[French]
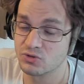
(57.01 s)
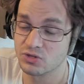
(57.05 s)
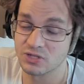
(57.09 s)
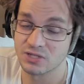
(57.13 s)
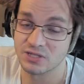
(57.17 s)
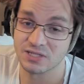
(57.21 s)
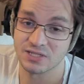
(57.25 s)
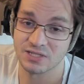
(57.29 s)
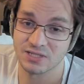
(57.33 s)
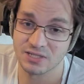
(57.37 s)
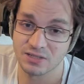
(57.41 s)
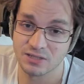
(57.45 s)
J'ai
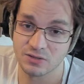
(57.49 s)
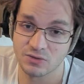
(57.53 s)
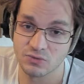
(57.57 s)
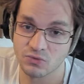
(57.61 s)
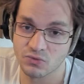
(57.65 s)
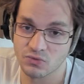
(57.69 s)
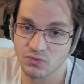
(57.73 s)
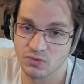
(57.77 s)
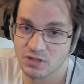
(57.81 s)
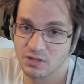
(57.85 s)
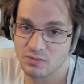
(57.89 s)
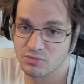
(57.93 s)
testé des
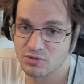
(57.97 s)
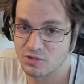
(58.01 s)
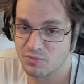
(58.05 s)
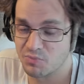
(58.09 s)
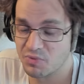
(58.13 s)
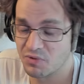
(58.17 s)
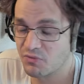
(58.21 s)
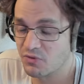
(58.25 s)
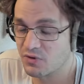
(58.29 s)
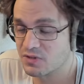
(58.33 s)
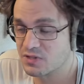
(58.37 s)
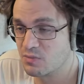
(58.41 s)
deux côtés, mais j'ai
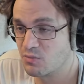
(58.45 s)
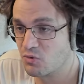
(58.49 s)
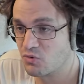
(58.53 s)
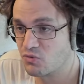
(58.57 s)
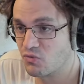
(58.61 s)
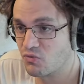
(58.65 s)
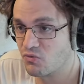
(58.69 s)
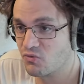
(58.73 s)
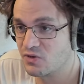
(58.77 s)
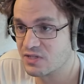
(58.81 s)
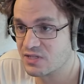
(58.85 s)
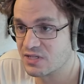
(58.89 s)
pas forcément
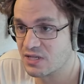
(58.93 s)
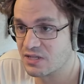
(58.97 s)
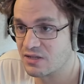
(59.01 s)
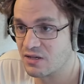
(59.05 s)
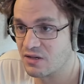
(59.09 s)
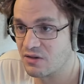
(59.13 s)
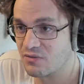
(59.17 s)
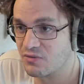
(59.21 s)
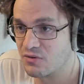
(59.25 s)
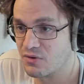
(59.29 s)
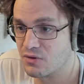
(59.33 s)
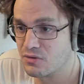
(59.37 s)
trouvé ça
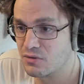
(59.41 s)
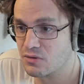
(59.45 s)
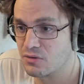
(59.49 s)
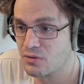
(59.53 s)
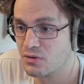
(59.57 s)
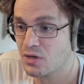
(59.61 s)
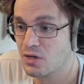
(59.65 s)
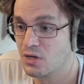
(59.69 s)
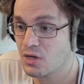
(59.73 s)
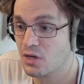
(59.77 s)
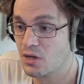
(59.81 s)
très fun.